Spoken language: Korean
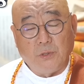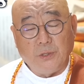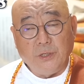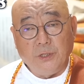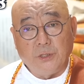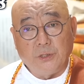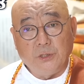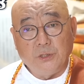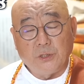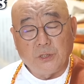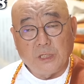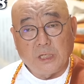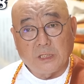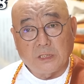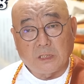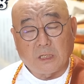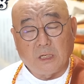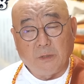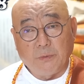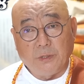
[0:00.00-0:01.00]
머리는 영리한
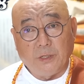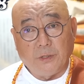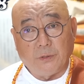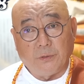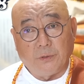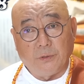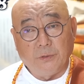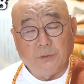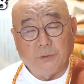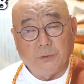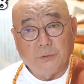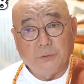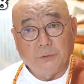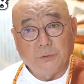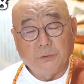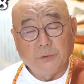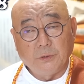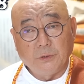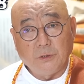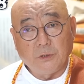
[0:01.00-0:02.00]
사람이에요. 네.
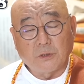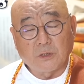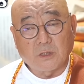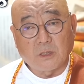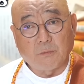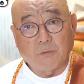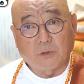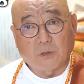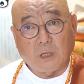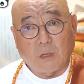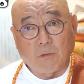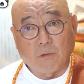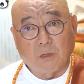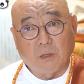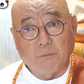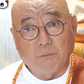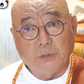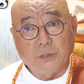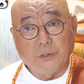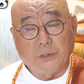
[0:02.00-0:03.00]
영리한 사람이
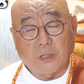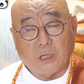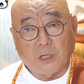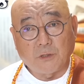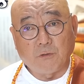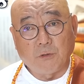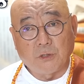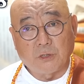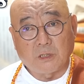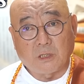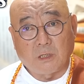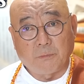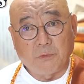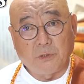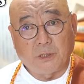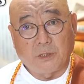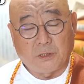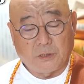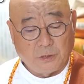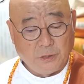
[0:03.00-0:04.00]
타고난 머리를 가지고 있는
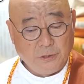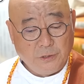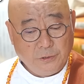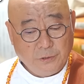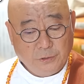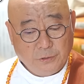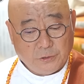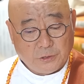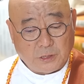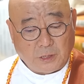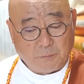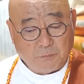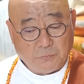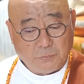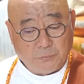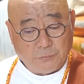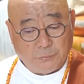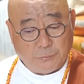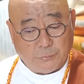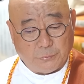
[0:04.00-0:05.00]
사람인데
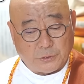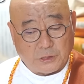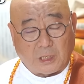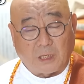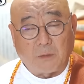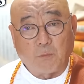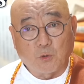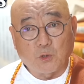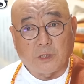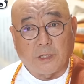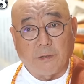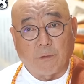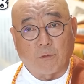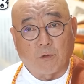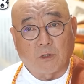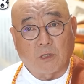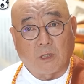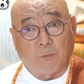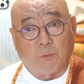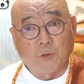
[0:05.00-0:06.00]
참 잘못
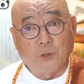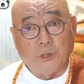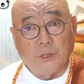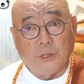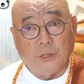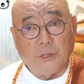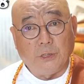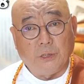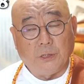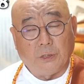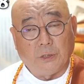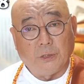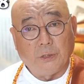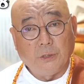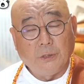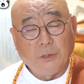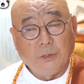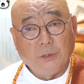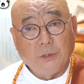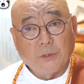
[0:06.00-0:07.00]
사용하다 을 보니
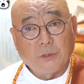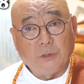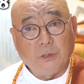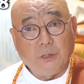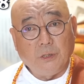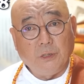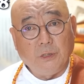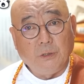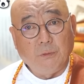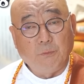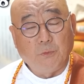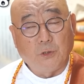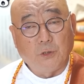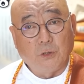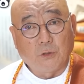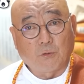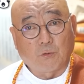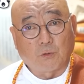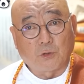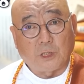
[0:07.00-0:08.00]
거기
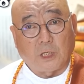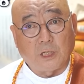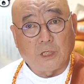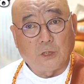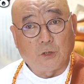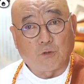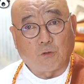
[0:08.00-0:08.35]
뭐 또 자기를